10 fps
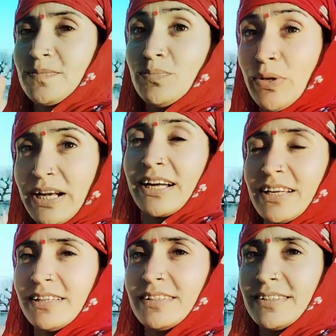मेरे कन
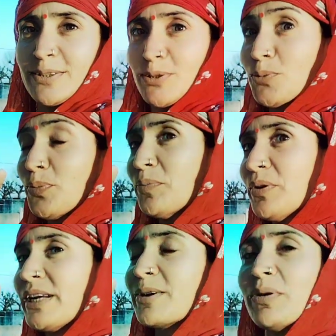तो भाई मैं
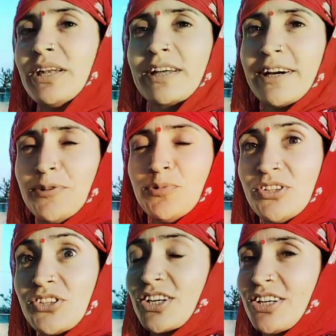एक माल लगा दूंगी
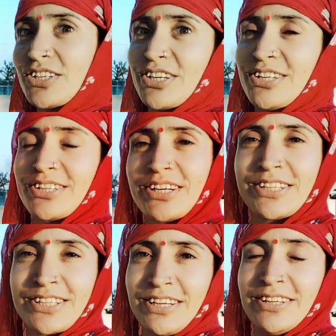जगह जगह जगह
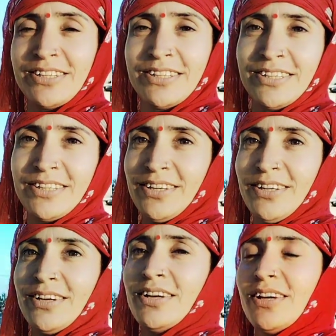जगह
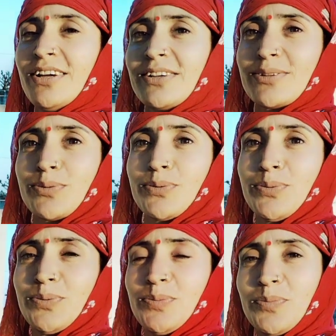तो
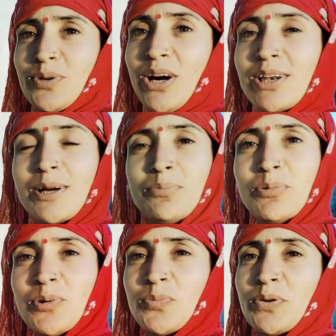काल का
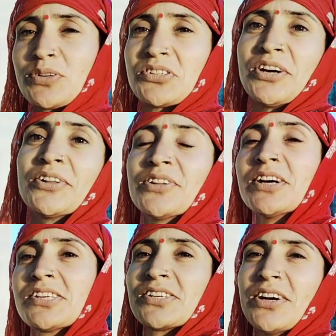ब्लॉग पर शानदार
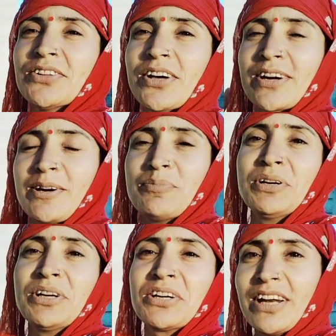शानदार
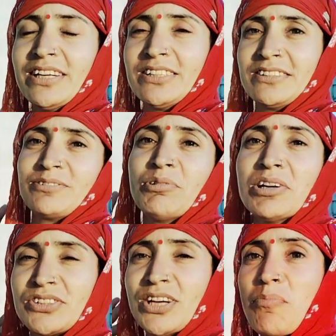कमेंट करें वाह
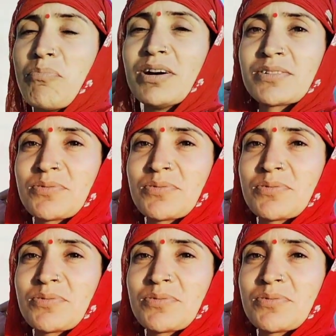शाबाश